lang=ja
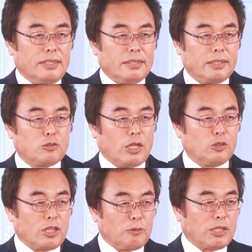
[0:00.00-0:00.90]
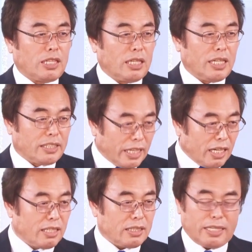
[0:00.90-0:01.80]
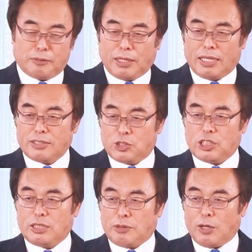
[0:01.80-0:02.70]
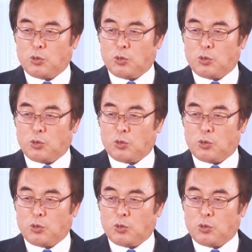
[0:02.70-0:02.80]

いくら言っても聞かないから彼はついには